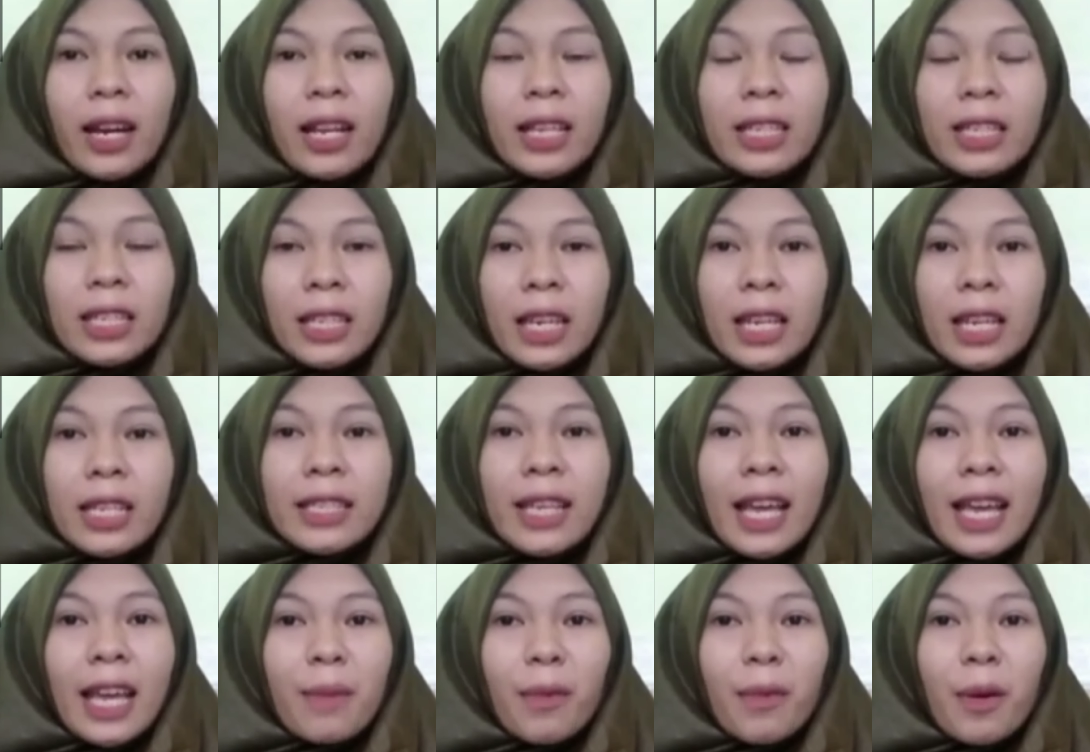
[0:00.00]
Di
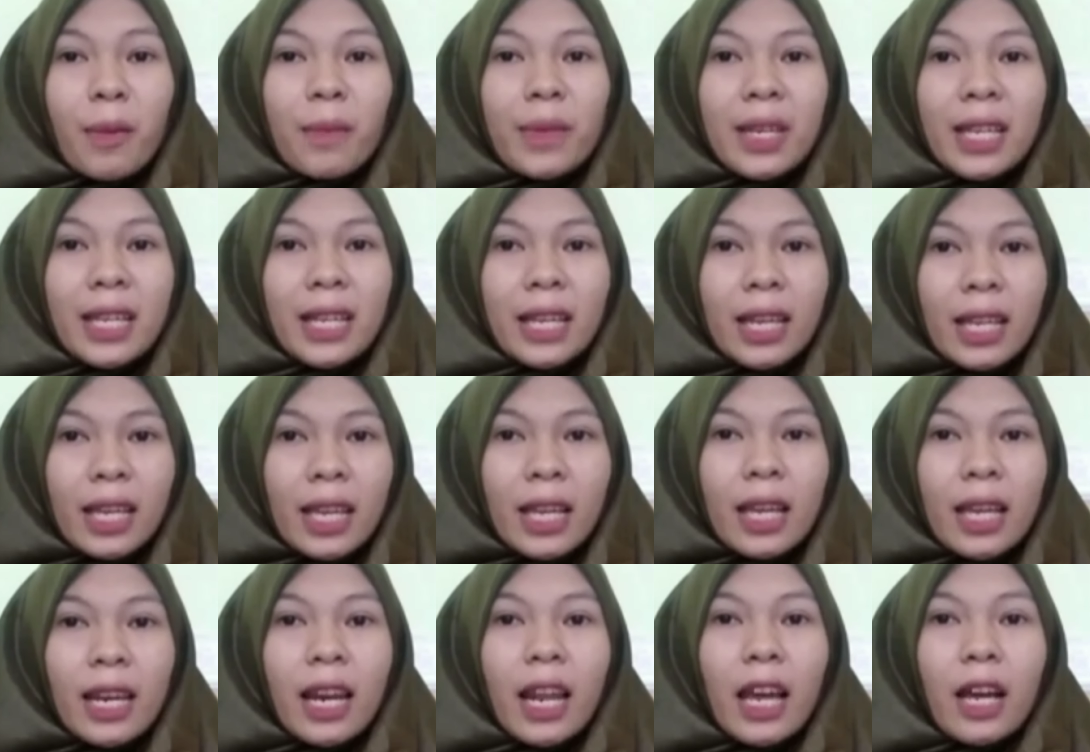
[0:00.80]
sini saya
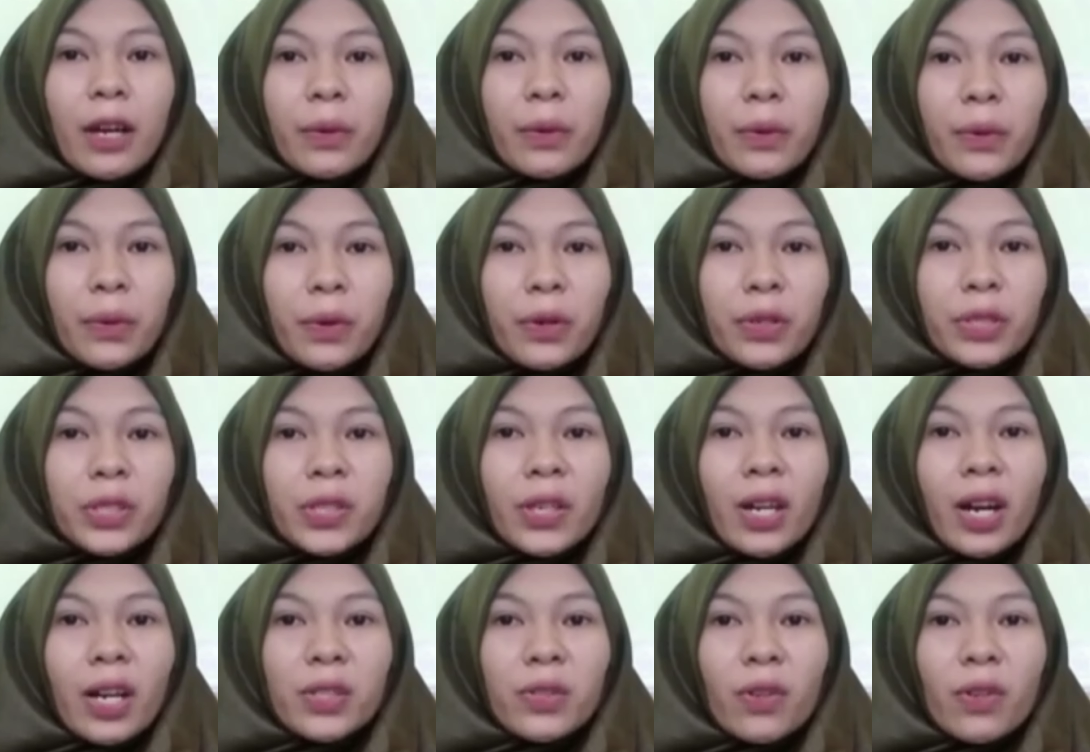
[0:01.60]
memilih lagu
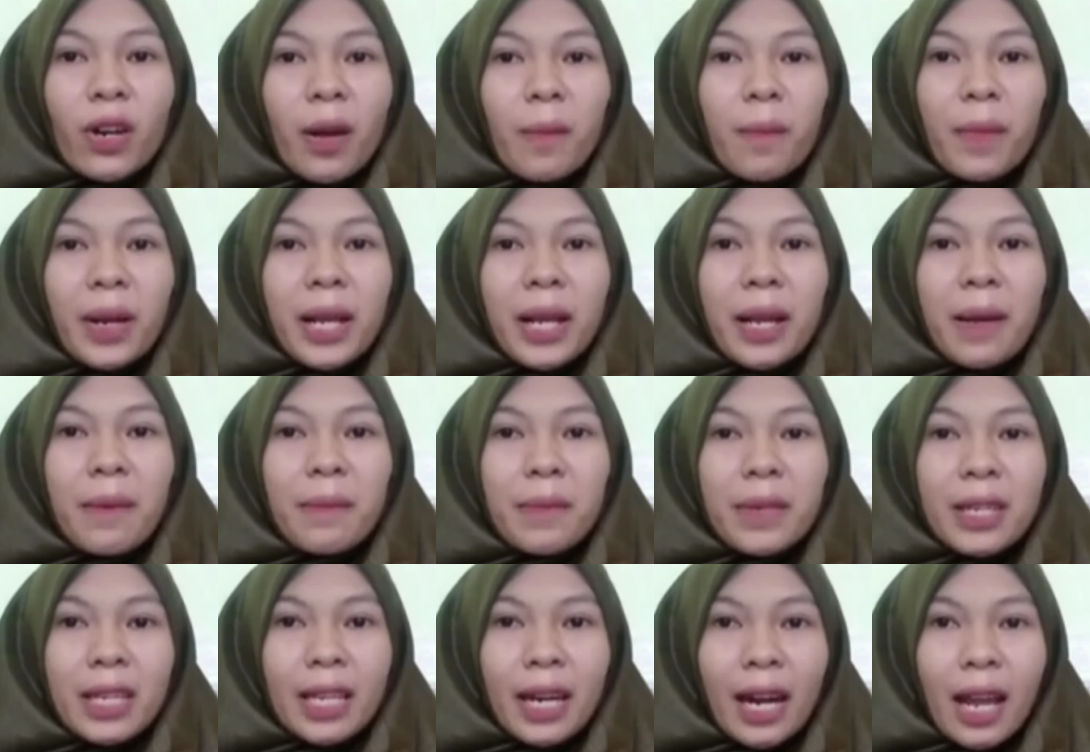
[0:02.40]
Sorak-Sorak
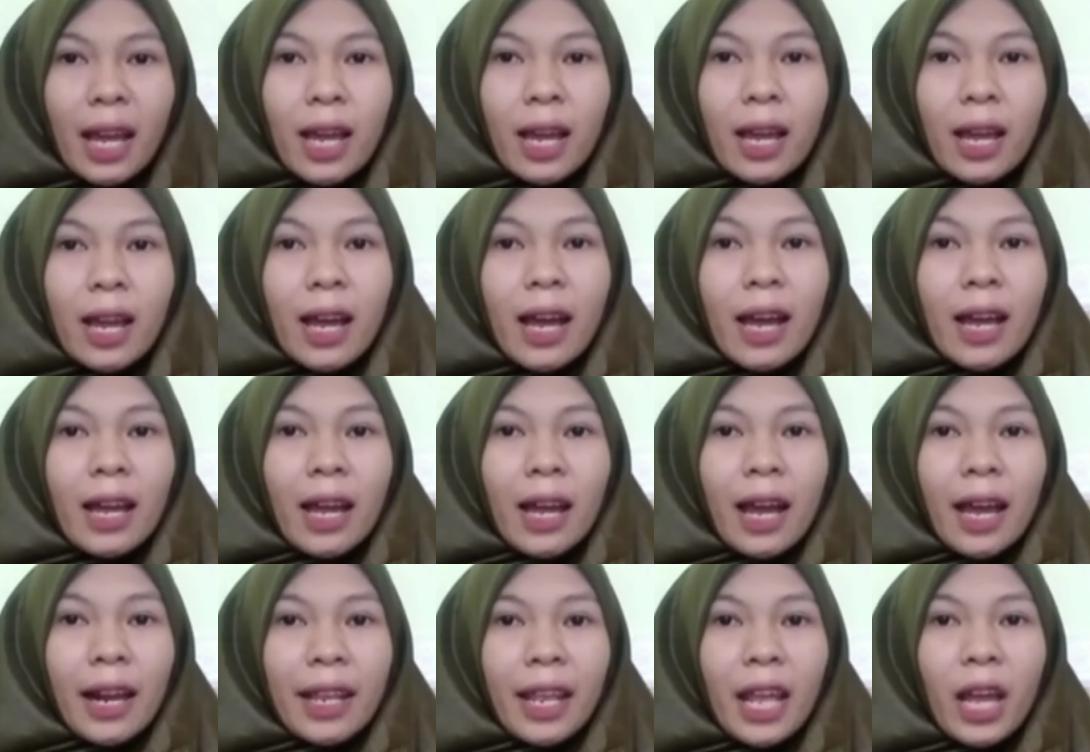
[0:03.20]
bergembira
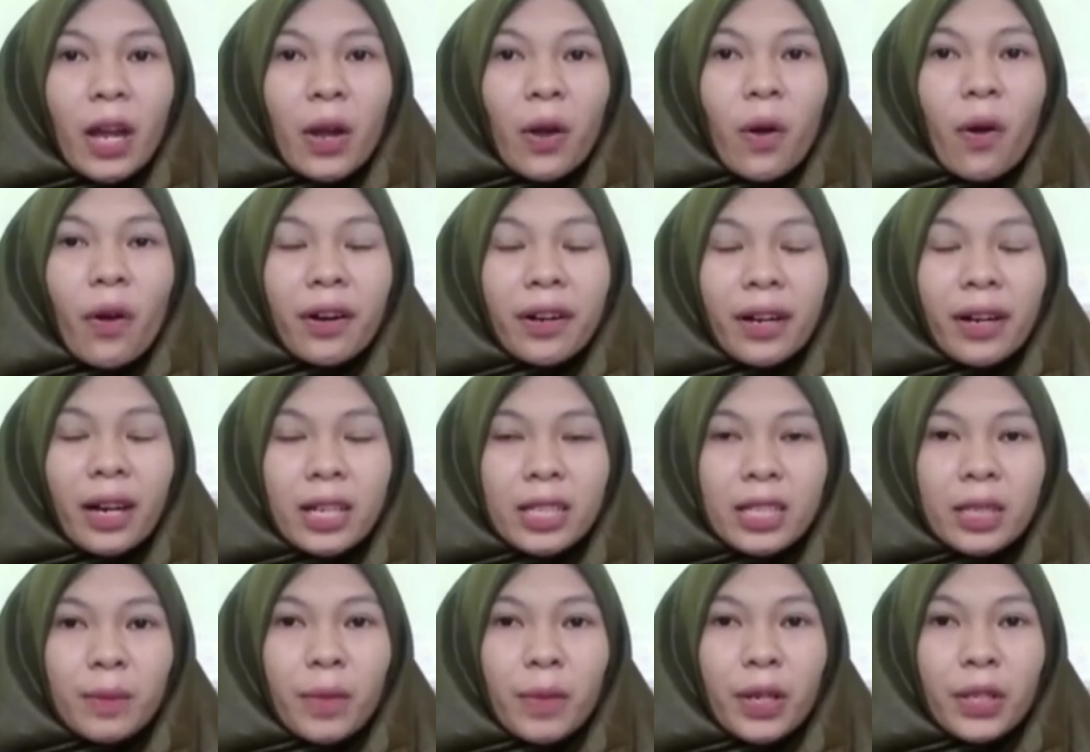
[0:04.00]
karya
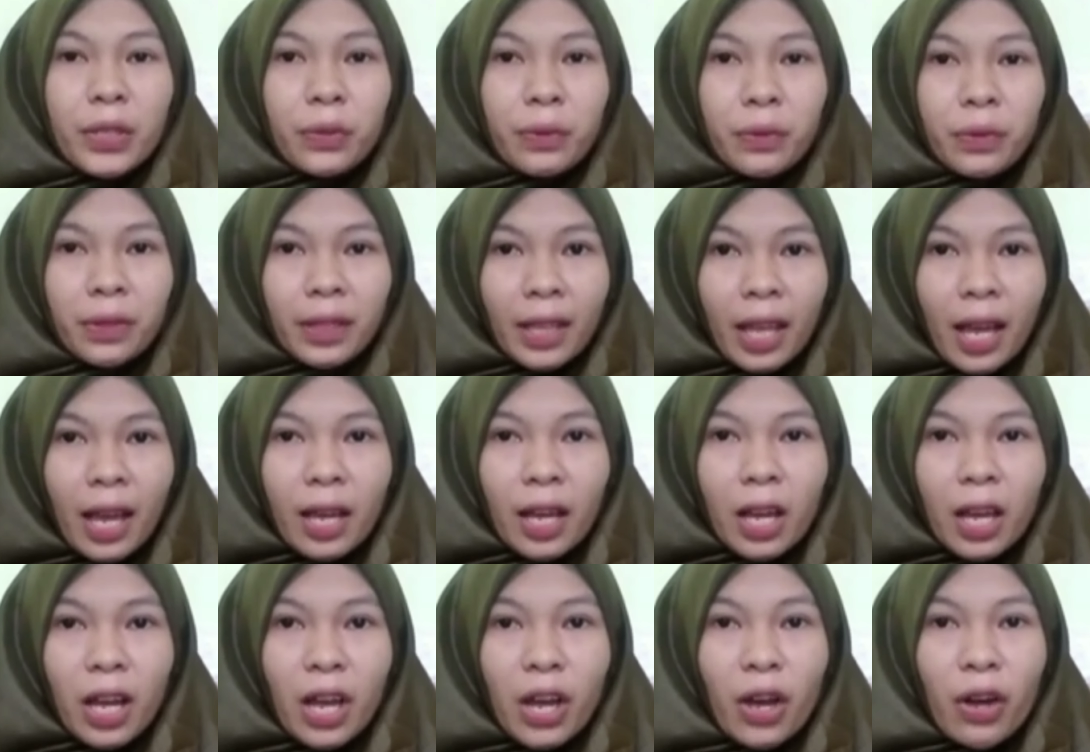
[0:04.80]
Cornel
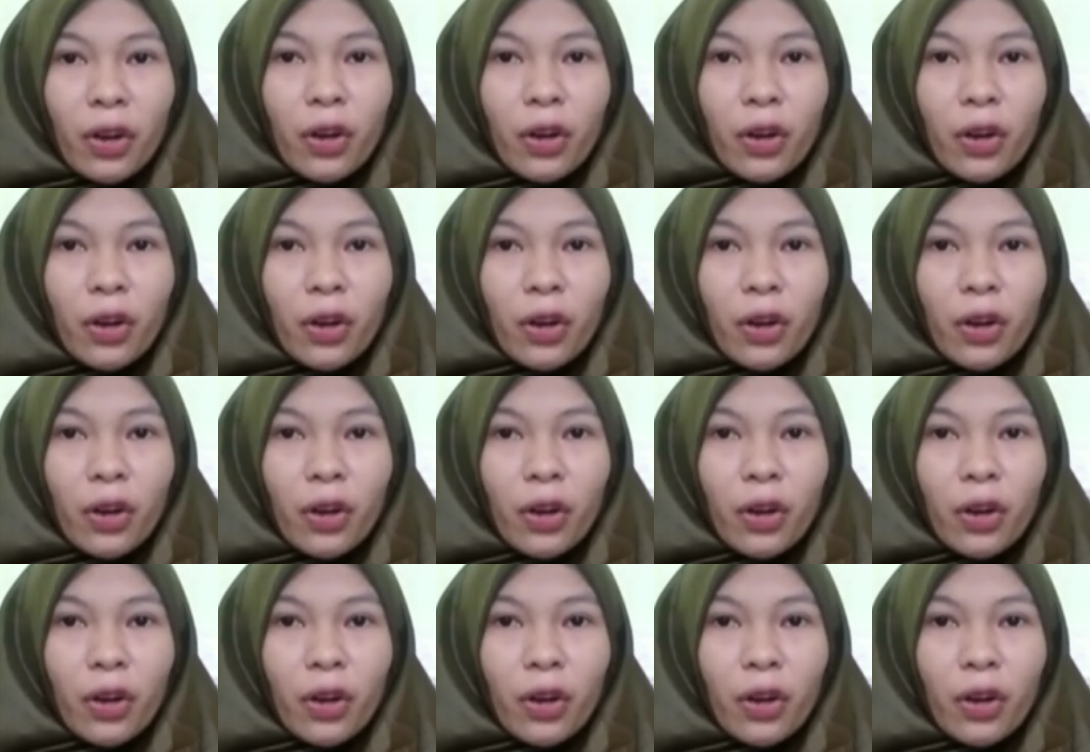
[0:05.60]
Simanjuntak,